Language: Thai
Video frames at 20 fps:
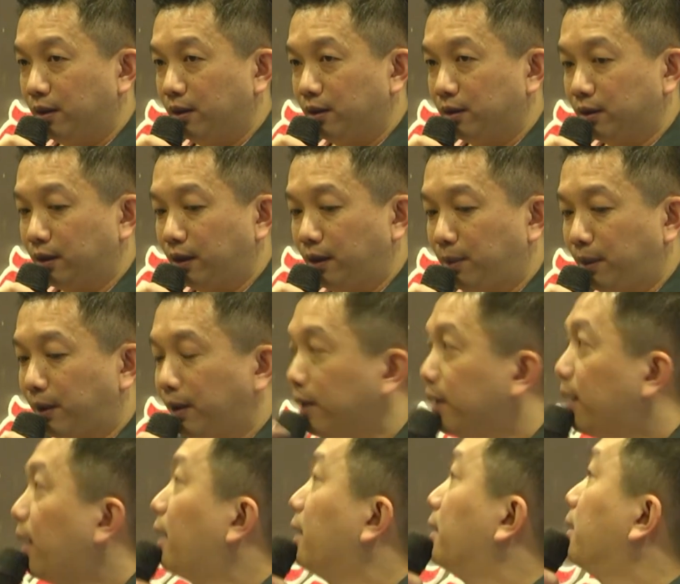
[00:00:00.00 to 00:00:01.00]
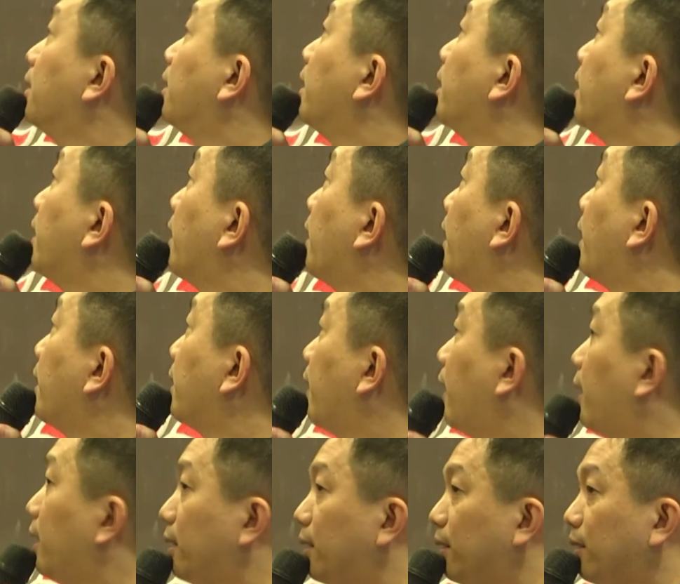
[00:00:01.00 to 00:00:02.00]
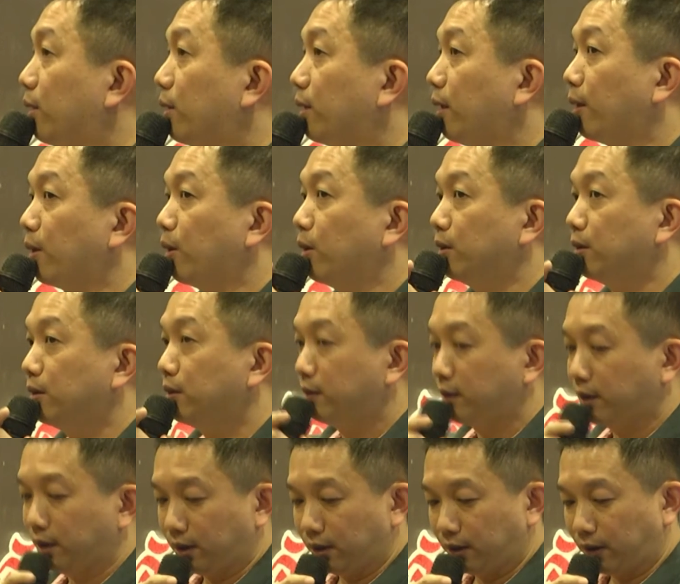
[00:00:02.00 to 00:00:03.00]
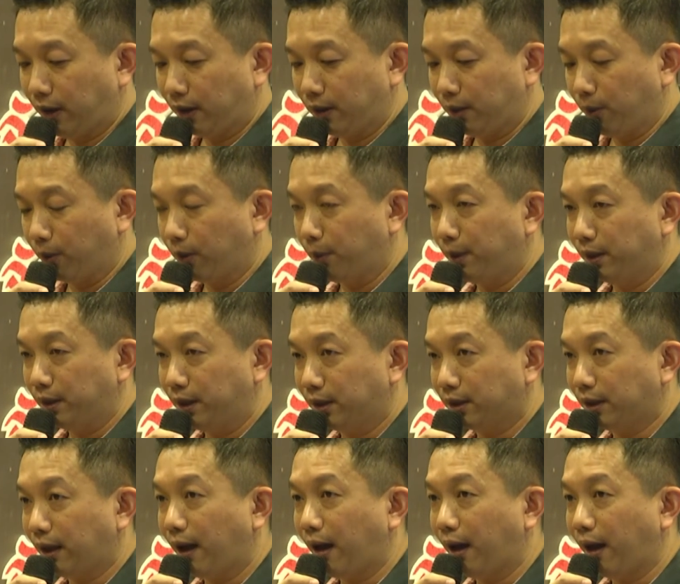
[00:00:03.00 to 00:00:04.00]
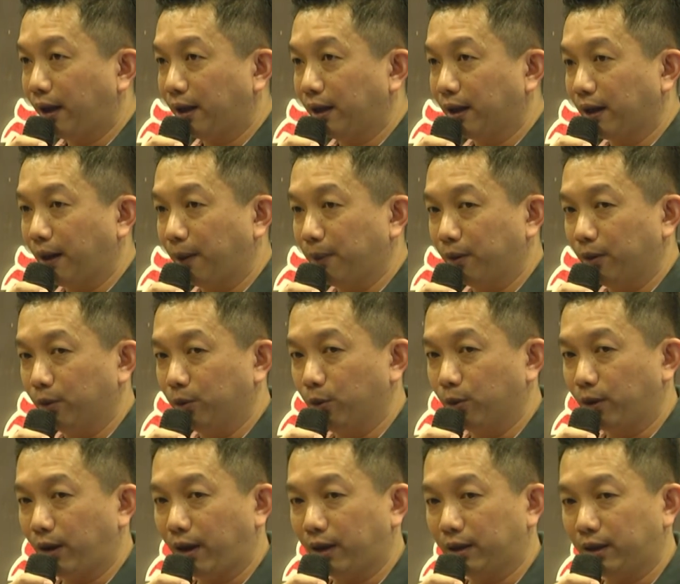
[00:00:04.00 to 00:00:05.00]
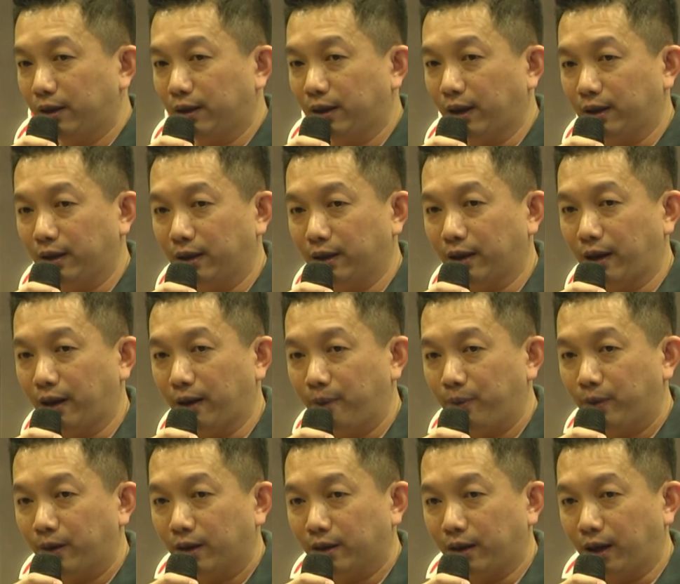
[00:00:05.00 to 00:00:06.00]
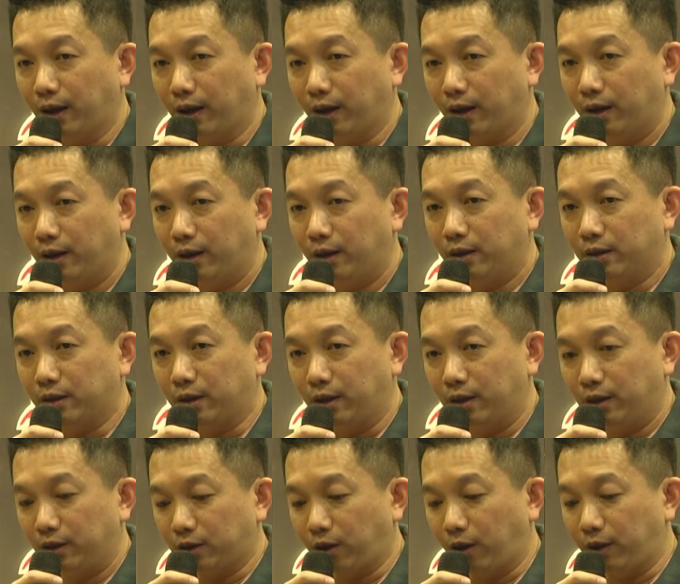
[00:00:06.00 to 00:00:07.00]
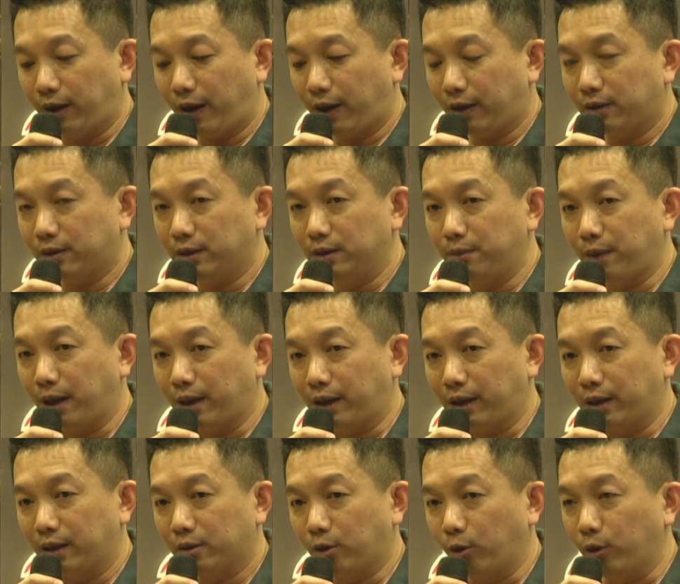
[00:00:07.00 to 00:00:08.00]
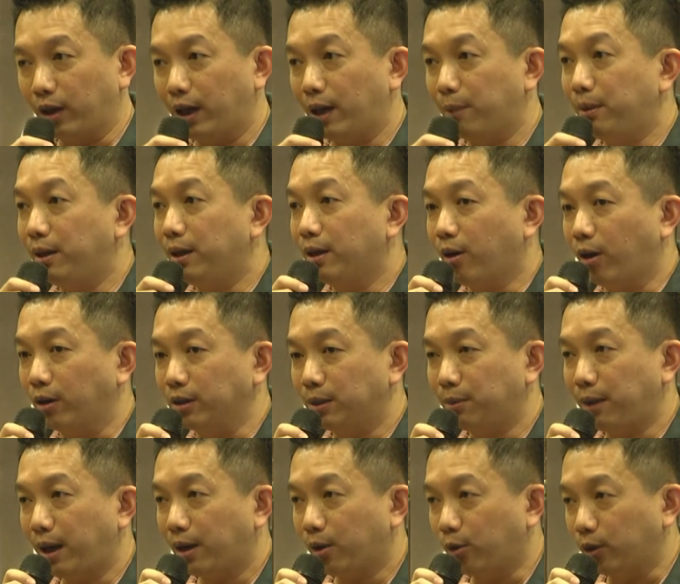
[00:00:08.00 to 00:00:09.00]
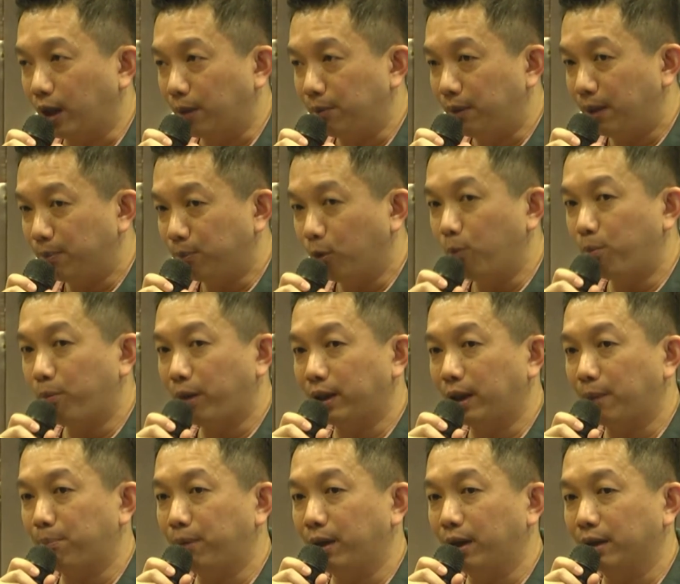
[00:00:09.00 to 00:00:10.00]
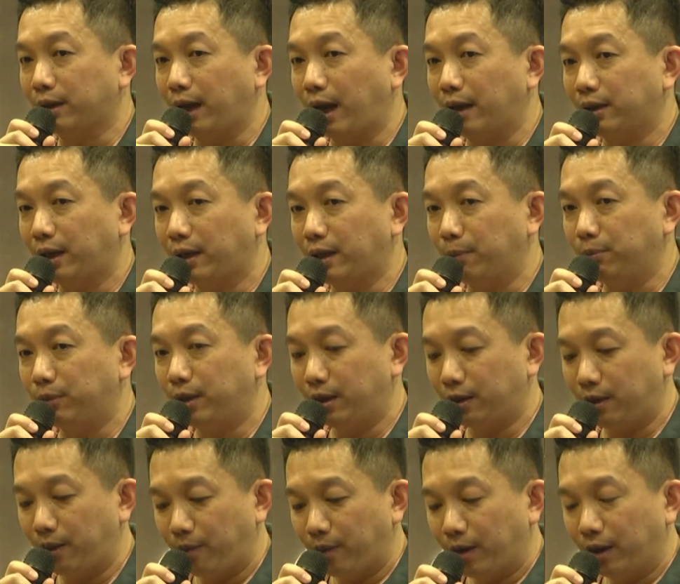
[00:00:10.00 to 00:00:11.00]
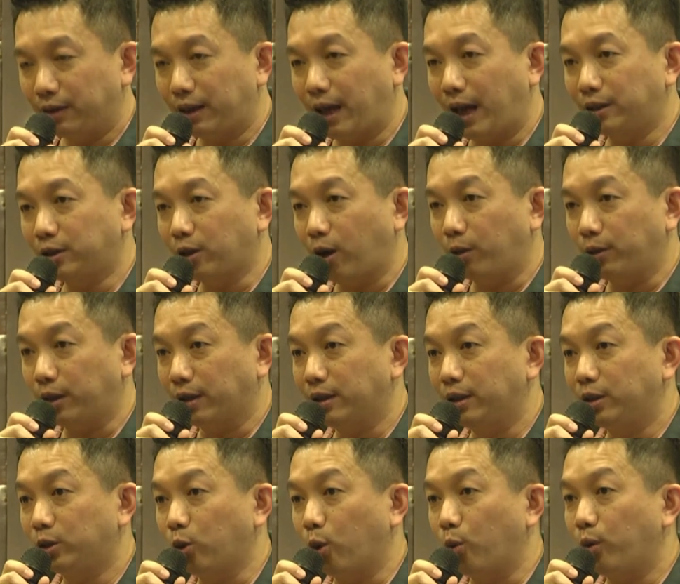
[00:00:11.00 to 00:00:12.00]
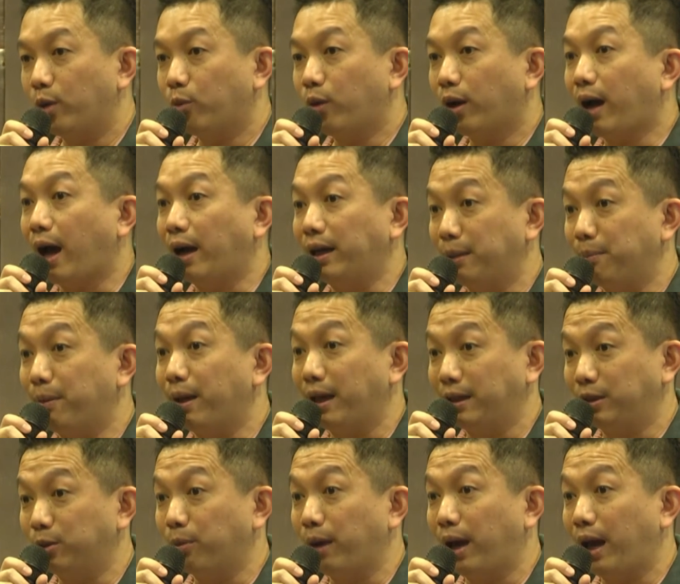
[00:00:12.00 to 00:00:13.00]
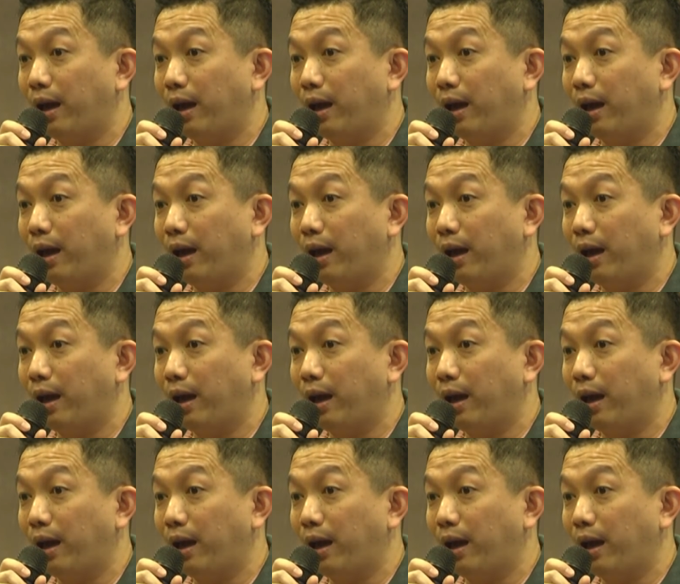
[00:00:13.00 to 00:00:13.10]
ชี้ไปทางด้านนี้นะฮะด้านด้านด้านนี้ผมก็เป็นทิศใต้นะครับเรารู้ละทิศไหนทิศอะไรนะตอนแรกขึ้นมากด เอ บี ก่อนใช่ไหมกด เอ บี ปุ๊บมันจะเปิดการใช้เข็มทิศหน้าจอจะขึ้นตัววิ่งว่า Calibrate ถูกไหม